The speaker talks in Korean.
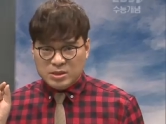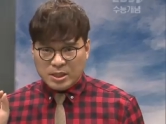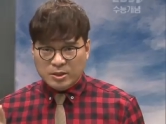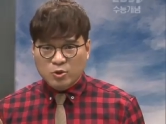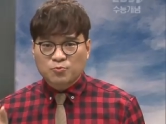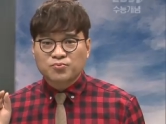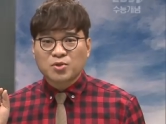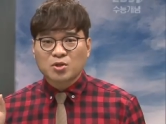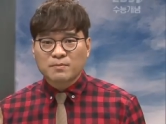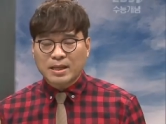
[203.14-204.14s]
제대로
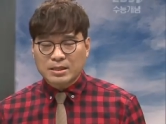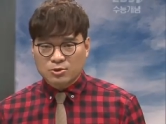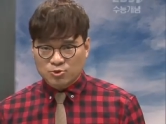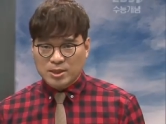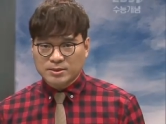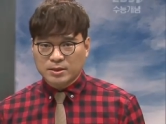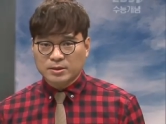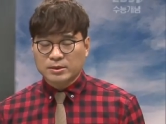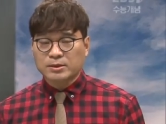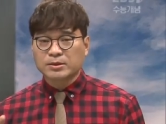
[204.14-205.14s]
풀어서 맞춘
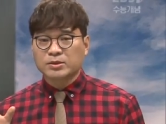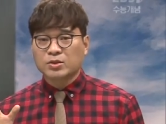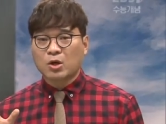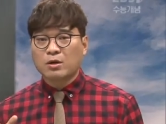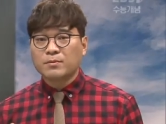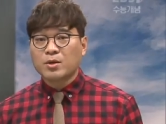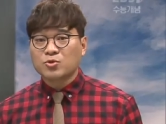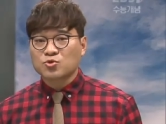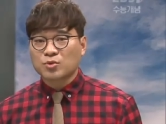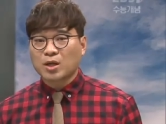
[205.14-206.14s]
학생들은 십
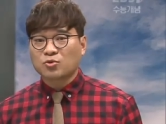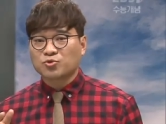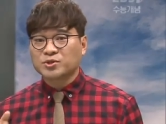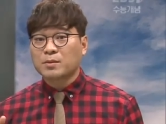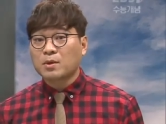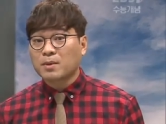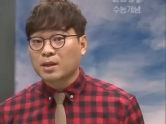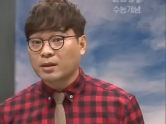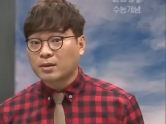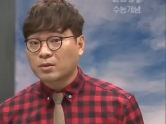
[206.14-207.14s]
명 중에 두세
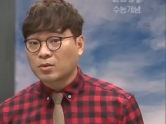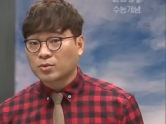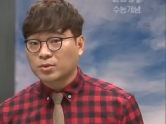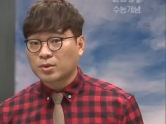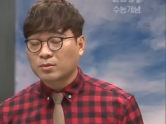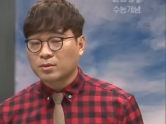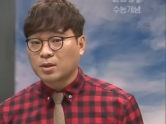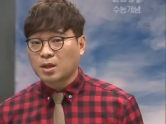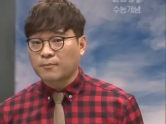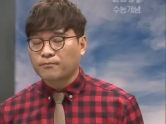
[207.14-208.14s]
명밖에 안 되는 거거든요.
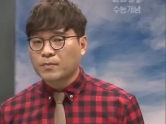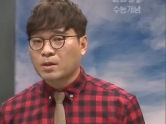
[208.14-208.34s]
근데